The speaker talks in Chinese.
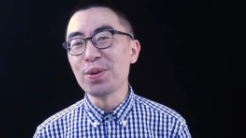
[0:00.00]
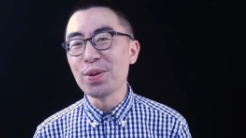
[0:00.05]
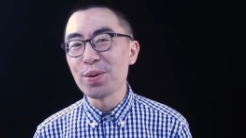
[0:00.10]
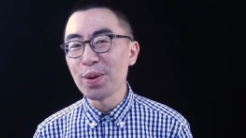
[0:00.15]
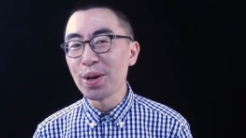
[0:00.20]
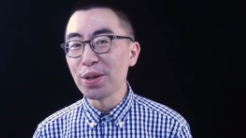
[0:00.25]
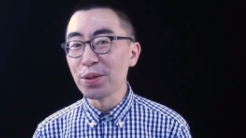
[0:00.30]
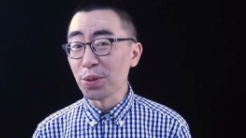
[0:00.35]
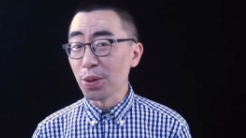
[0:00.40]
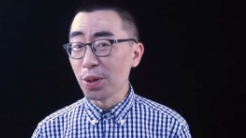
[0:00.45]

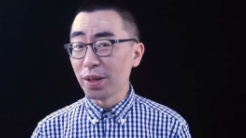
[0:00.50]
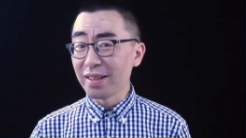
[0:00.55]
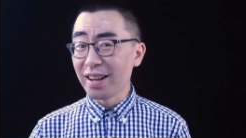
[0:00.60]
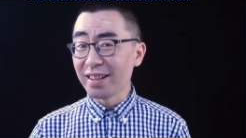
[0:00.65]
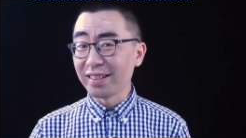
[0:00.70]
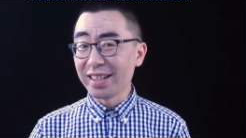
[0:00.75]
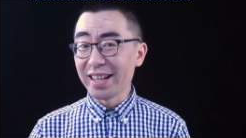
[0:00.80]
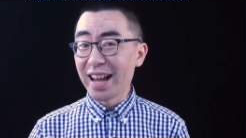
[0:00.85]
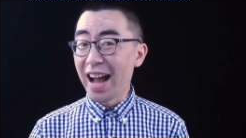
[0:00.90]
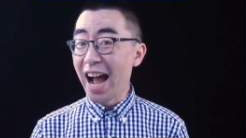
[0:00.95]
关注我，
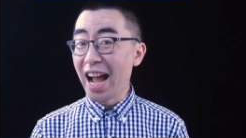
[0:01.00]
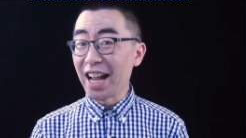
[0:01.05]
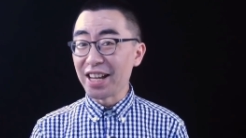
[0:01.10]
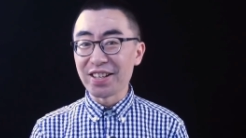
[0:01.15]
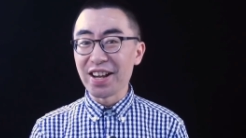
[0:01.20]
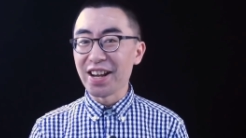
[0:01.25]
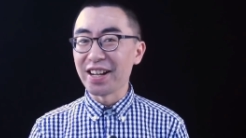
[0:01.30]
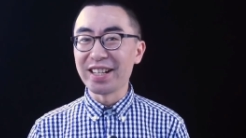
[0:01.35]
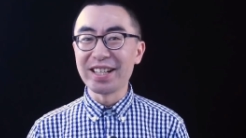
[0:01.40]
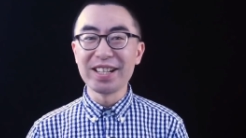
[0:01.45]
让你爱
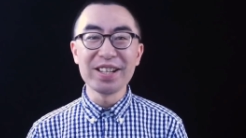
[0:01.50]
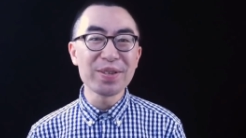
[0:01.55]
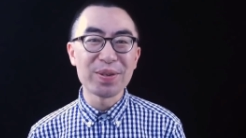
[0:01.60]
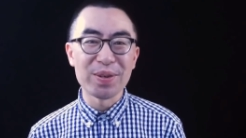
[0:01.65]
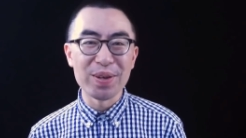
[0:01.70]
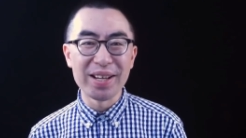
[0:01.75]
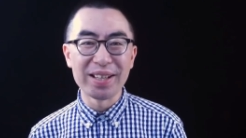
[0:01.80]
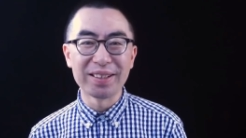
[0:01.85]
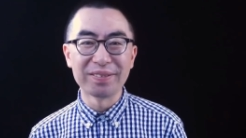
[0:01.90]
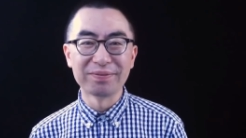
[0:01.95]
上科
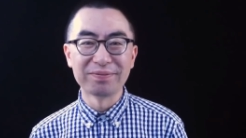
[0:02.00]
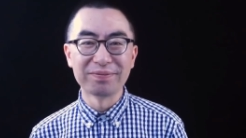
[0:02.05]
学。